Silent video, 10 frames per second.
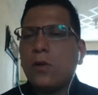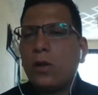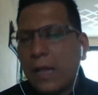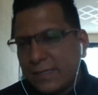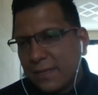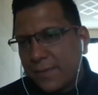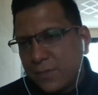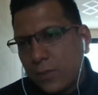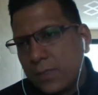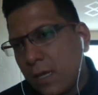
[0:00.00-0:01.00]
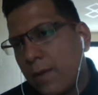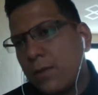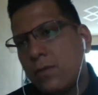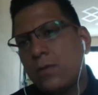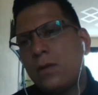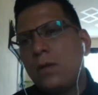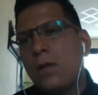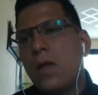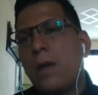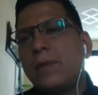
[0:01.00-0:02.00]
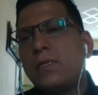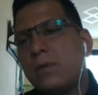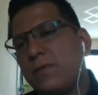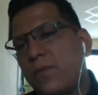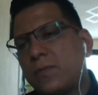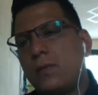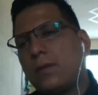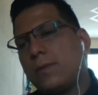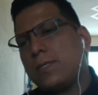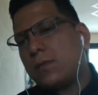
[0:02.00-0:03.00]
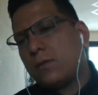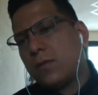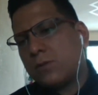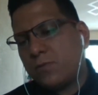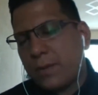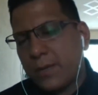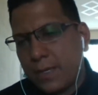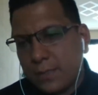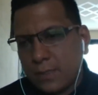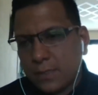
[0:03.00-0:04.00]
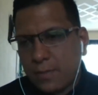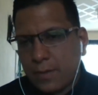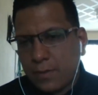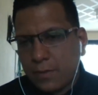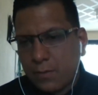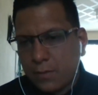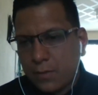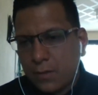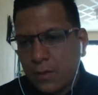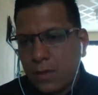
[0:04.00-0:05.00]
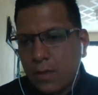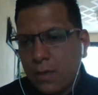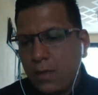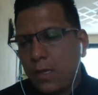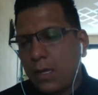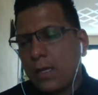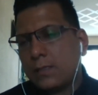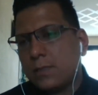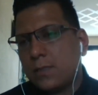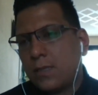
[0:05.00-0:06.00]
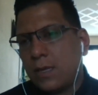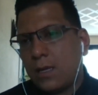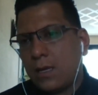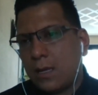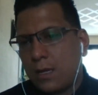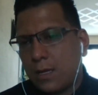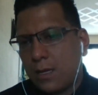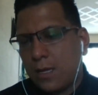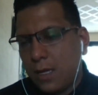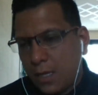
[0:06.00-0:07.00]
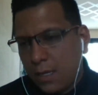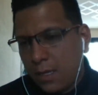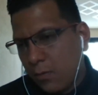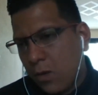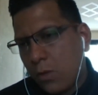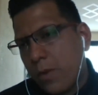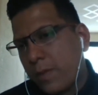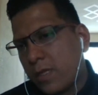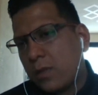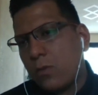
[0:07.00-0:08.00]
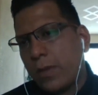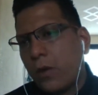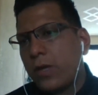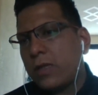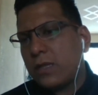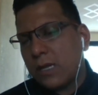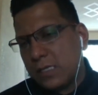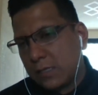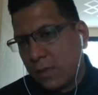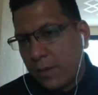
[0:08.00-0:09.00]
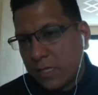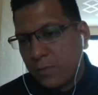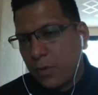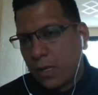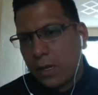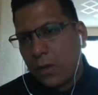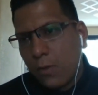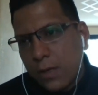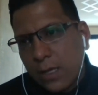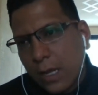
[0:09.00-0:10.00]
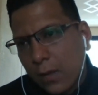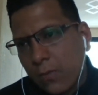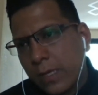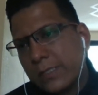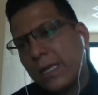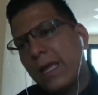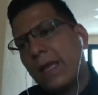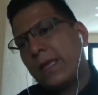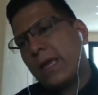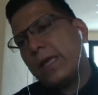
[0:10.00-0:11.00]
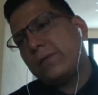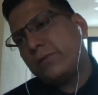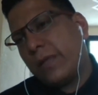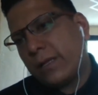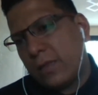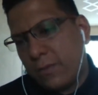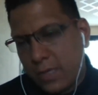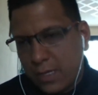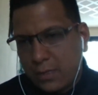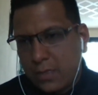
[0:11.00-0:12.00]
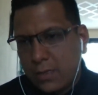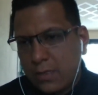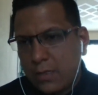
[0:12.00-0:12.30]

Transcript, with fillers: Yo las reviso el sábado. A mí se me hace fácil revisar todas sus páginas el sábado y este, y bueno, obviamente el domingo ya tenerlas activadas, porque recuerden que el lunes ya es otra actividad.